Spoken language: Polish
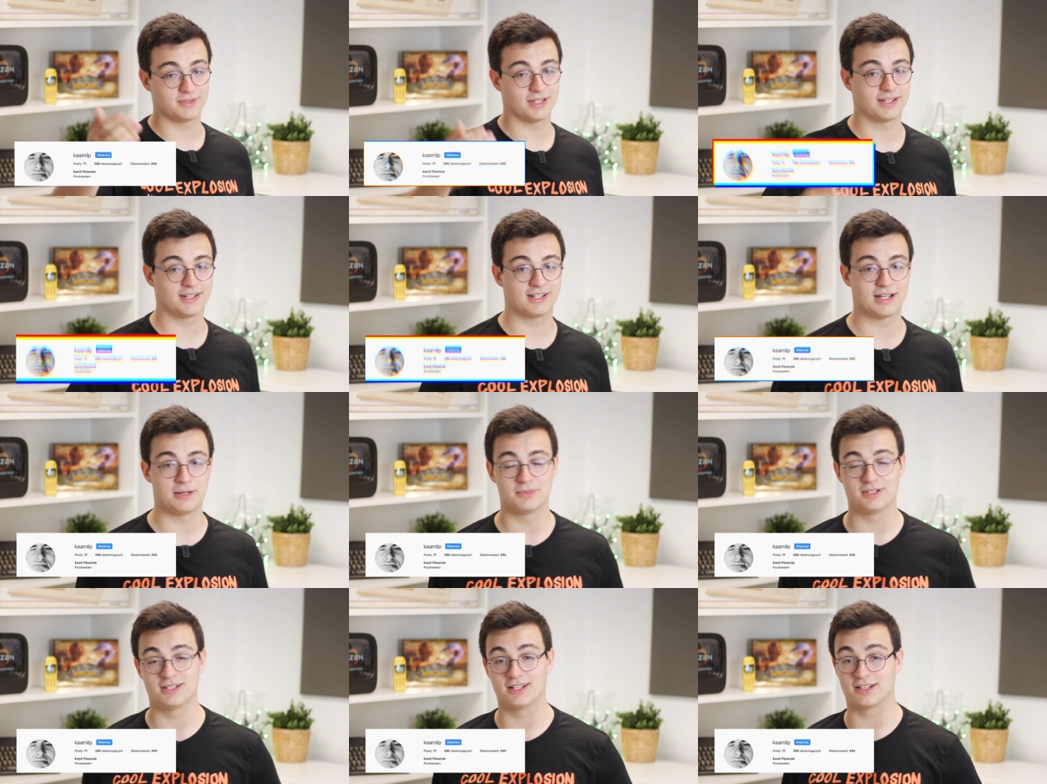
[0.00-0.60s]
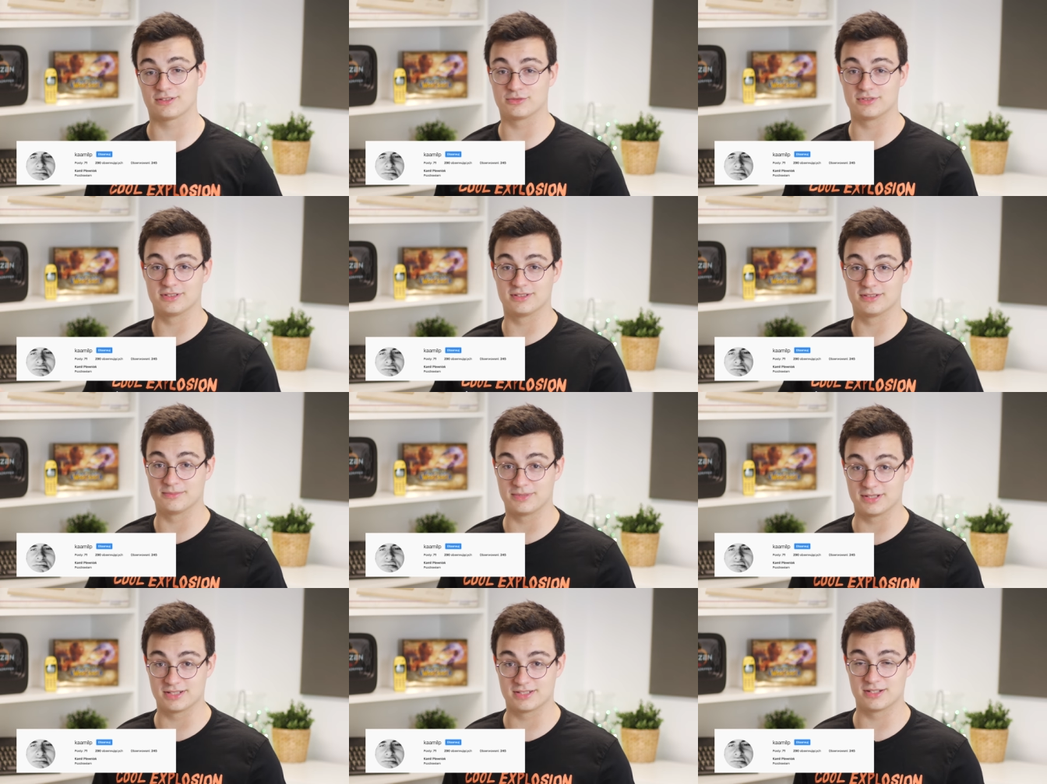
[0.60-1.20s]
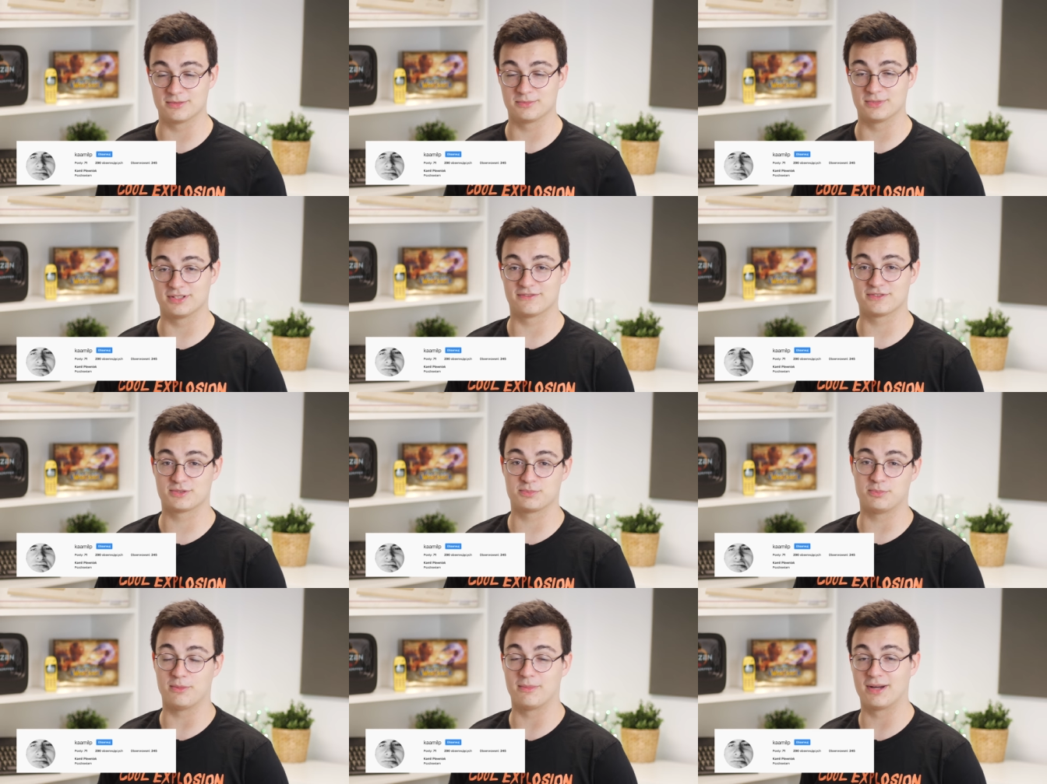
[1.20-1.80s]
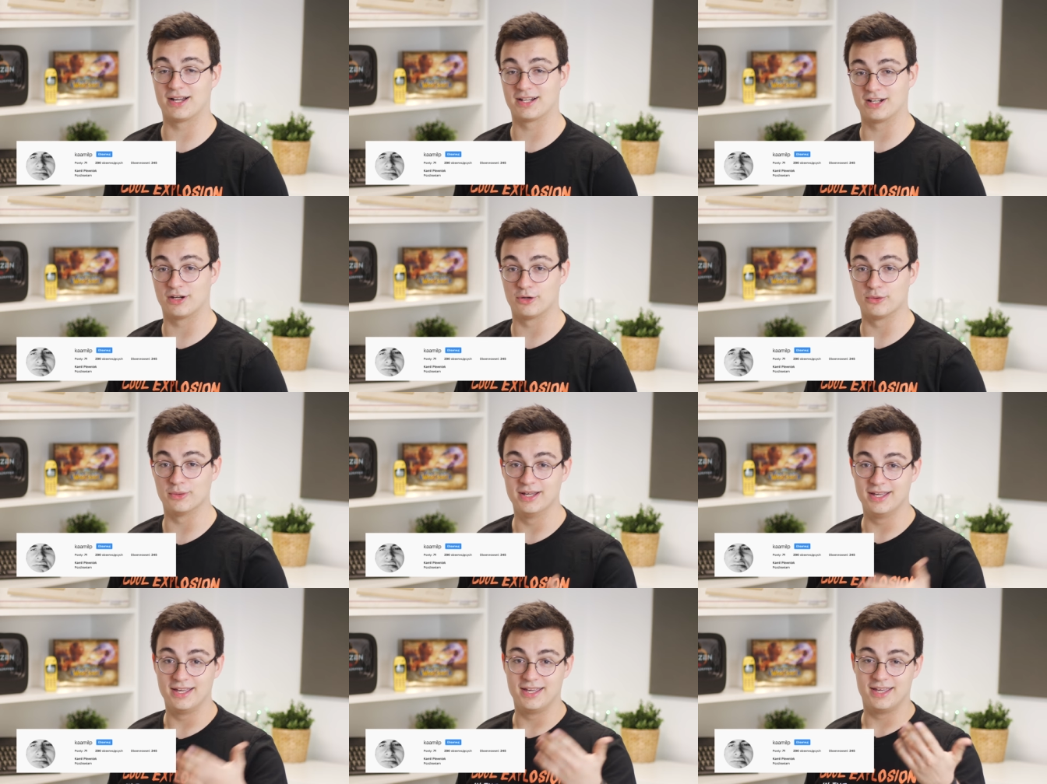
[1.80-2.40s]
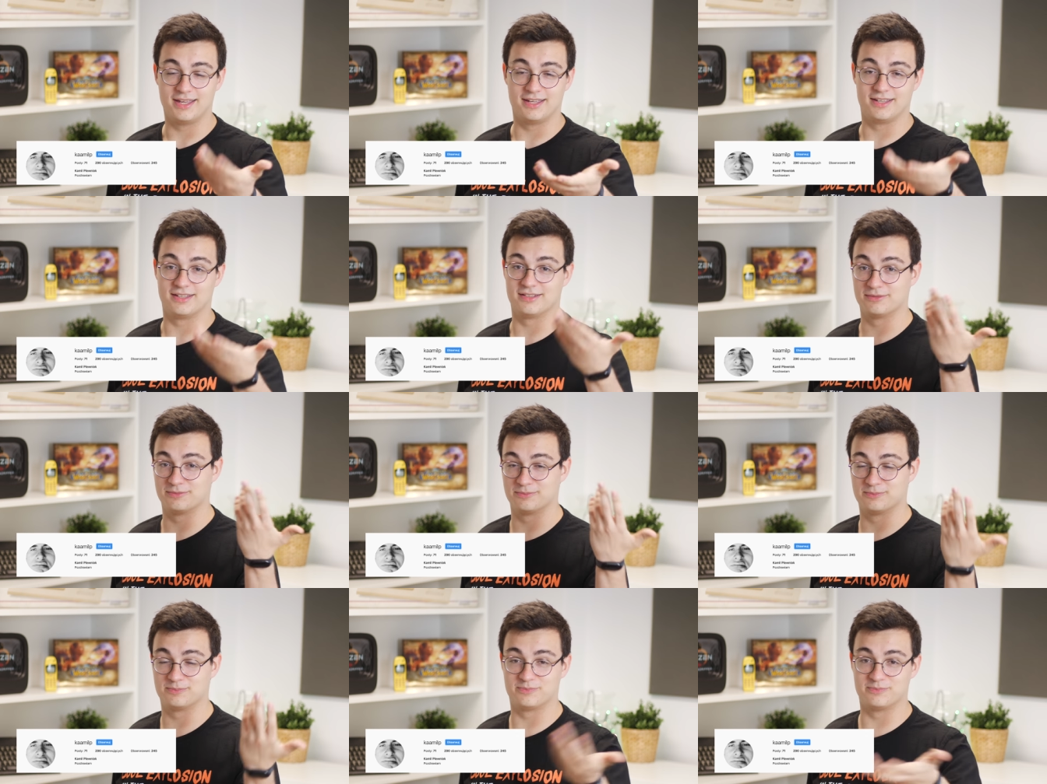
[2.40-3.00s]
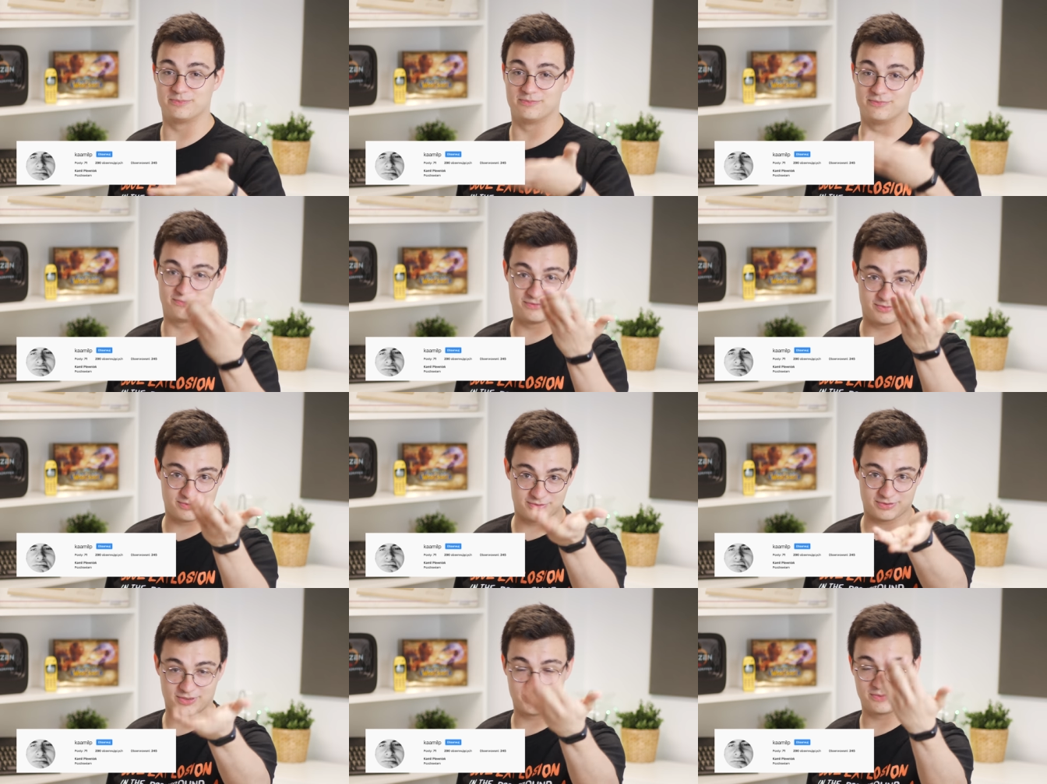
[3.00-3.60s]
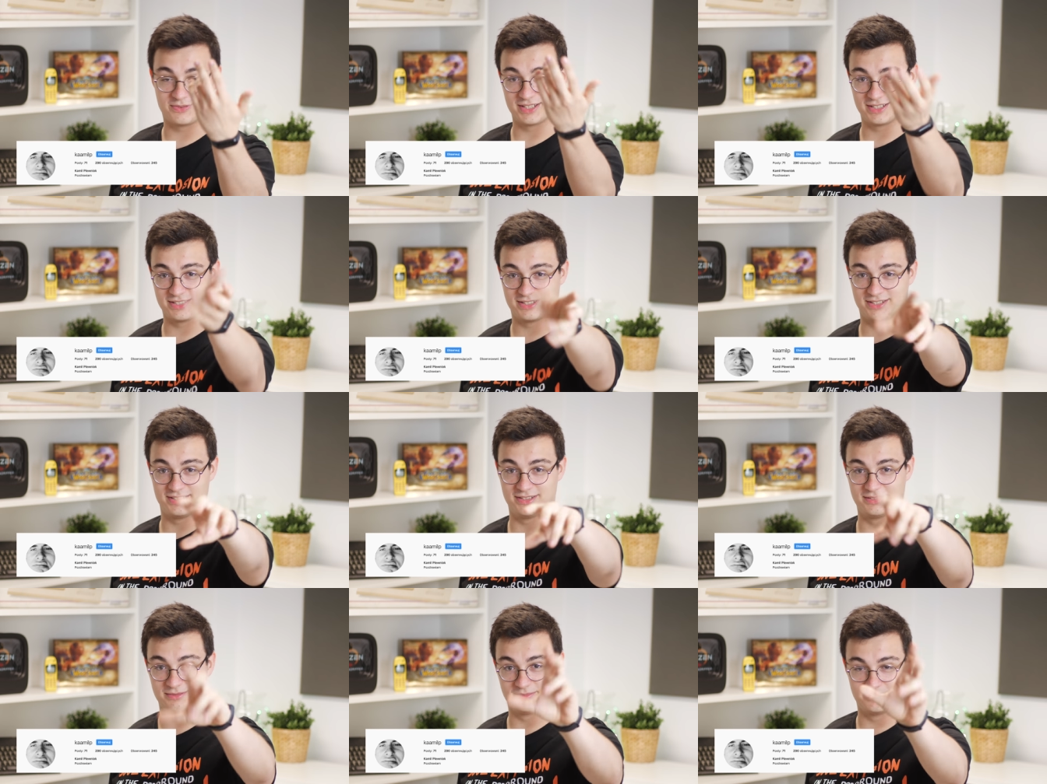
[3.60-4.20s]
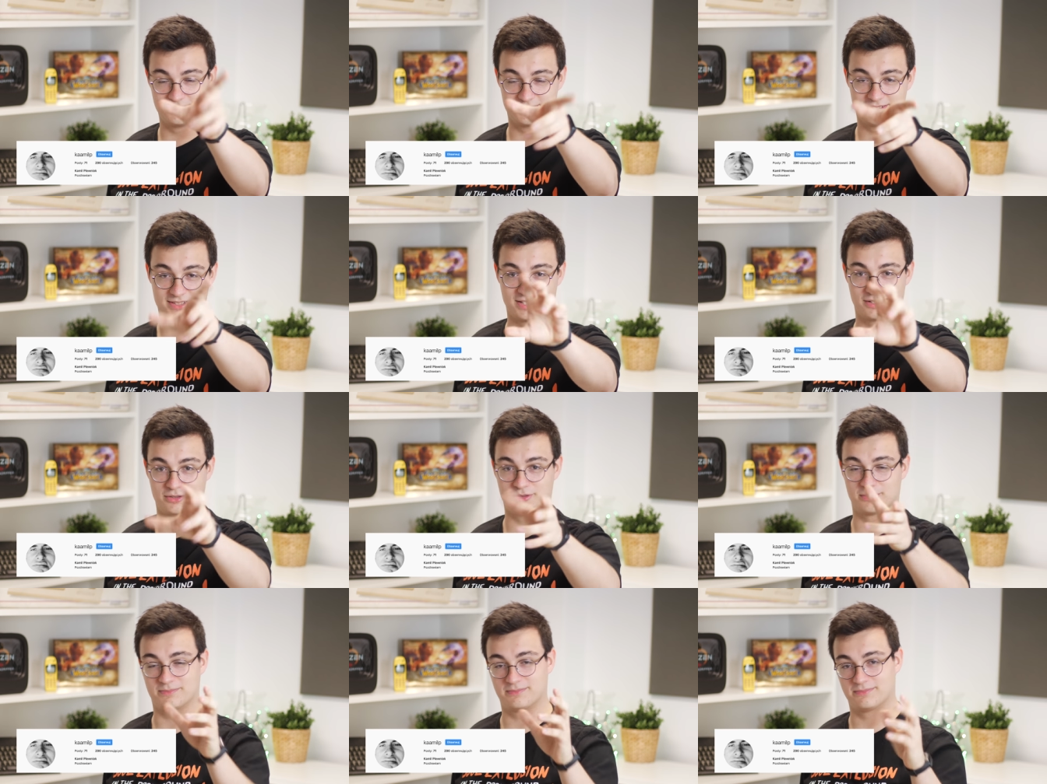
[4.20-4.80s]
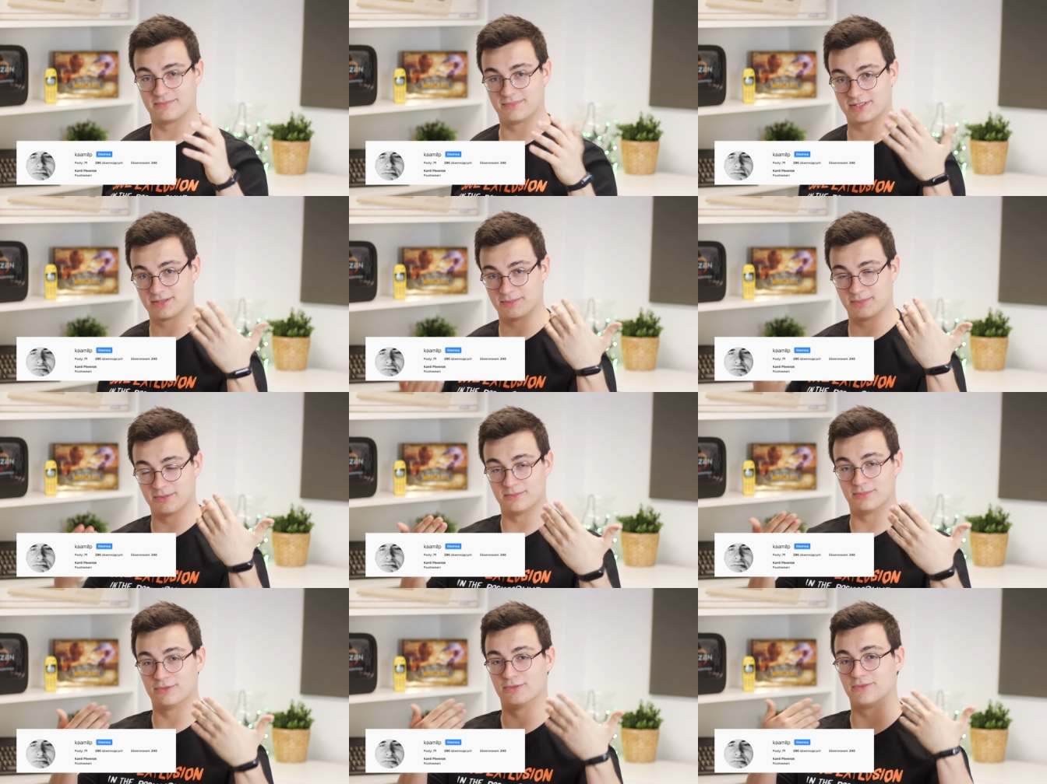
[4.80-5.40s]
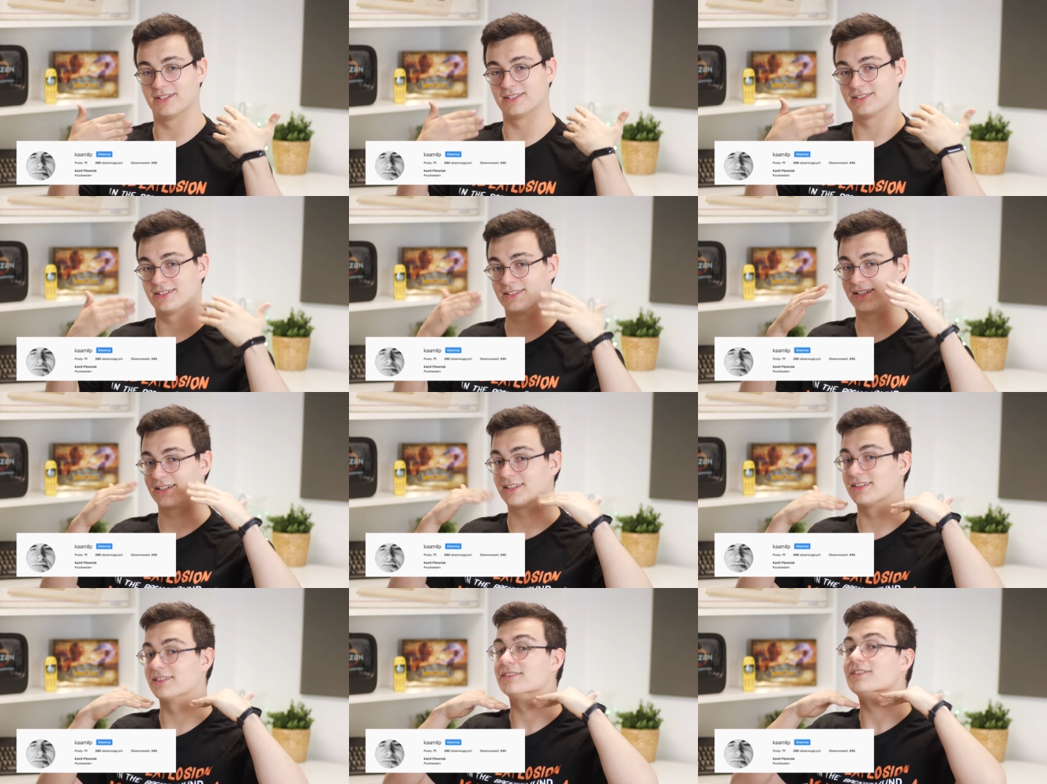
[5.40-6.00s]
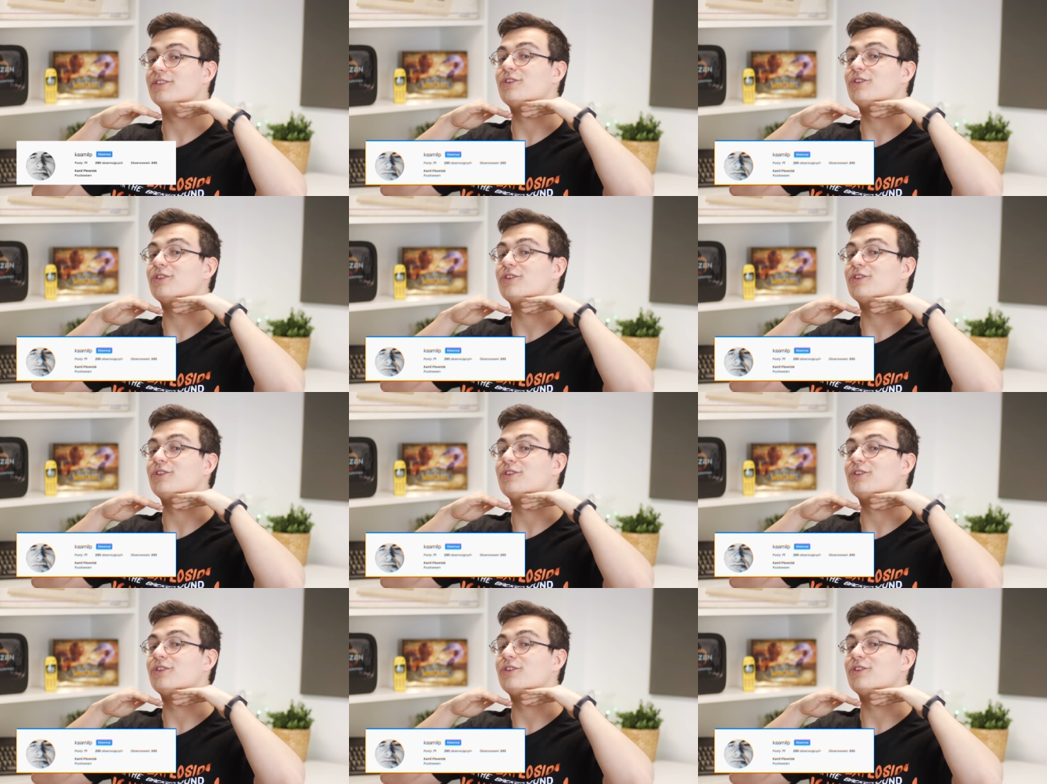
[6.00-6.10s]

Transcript: tutaj Kamila, który będzie mnie wspomagał e, w kwestii tego, żebym był, wiecie, taki